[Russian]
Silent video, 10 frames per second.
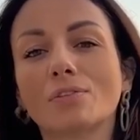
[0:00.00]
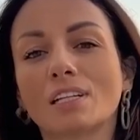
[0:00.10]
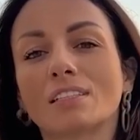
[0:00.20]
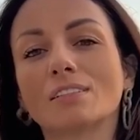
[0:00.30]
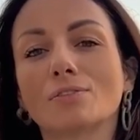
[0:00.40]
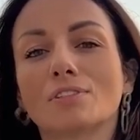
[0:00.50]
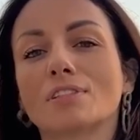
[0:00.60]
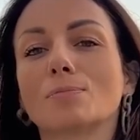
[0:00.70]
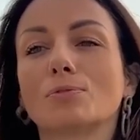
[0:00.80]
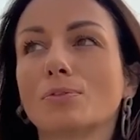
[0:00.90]
картинку не
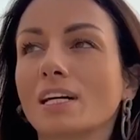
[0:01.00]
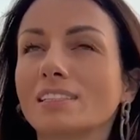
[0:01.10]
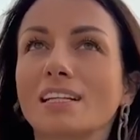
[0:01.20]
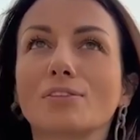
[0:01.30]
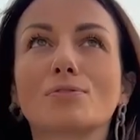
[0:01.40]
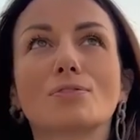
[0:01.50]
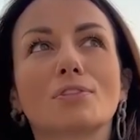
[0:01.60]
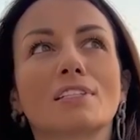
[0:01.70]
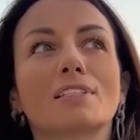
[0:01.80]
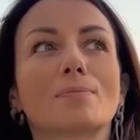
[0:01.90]
забуду, хотя одну
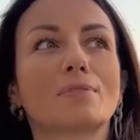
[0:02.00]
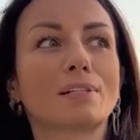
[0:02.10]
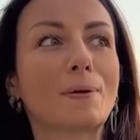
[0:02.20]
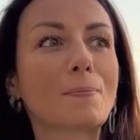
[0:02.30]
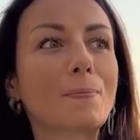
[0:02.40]
все-таки забыла.